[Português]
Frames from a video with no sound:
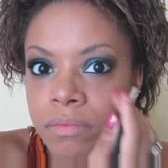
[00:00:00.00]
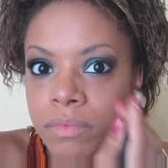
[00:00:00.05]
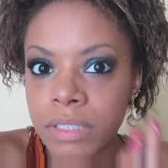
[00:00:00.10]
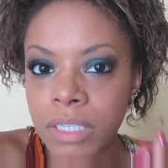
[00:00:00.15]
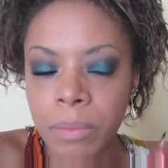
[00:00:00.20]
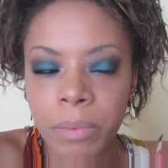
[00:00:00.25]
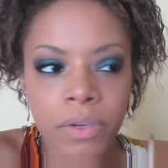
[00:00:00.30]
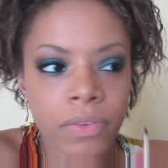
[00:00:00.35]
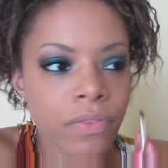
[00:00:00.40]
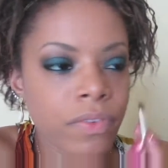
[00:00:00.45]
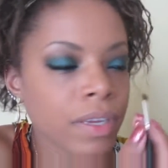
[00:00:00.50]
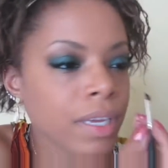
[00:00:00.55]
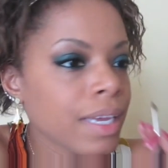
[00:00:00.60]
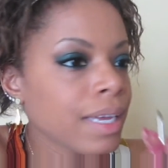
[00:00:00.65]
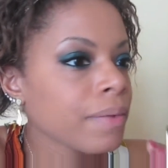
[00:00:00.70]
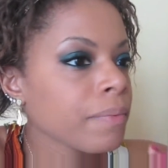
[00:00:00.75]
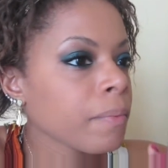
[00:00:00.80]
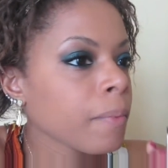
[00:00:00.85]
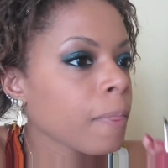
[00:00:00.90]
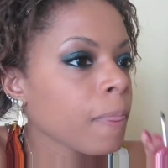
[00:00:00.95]
Dá pra
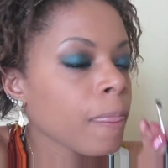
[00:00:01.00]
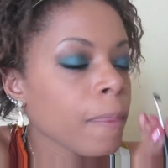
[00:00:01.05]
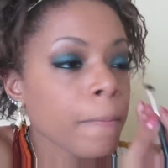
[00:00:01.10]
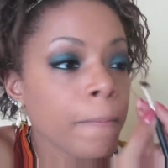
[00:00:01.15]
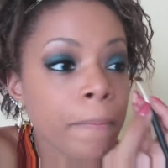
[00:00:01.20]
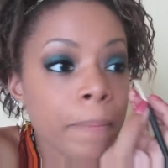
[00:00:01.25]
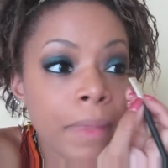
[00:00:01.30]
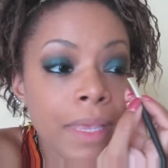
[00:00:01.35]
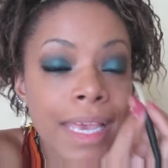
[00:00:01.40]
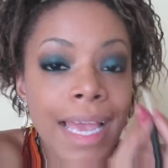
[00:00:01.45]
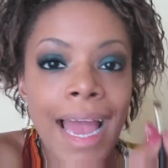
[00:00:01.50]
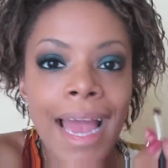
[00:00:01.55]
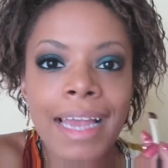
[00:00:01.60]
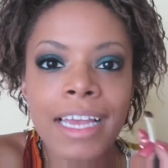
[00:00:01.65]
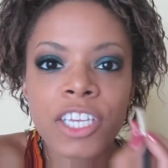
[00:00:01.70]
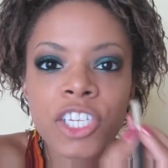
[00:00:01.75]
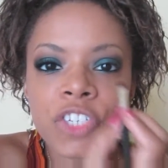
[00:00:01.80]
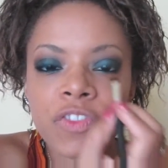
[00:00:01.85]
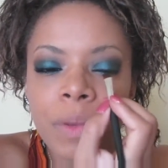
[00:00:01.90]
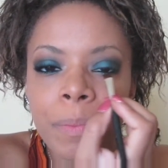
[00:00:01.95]
ver? E
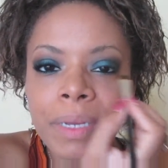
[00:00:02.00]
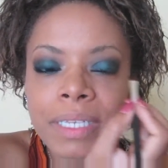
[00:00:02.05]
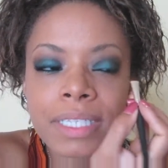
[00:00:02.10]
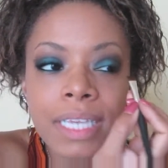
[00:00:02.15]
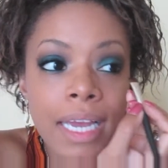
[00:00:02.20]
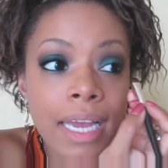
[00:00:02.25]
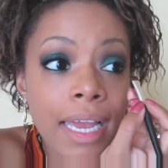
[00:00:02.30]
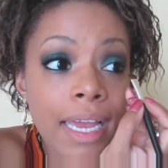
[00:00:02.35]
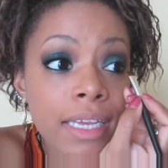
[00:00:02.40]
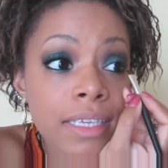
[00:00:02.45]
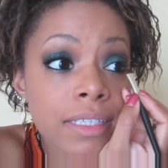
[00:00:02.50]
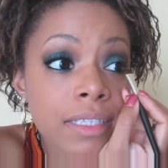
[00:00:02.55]
aí a gente vai passar em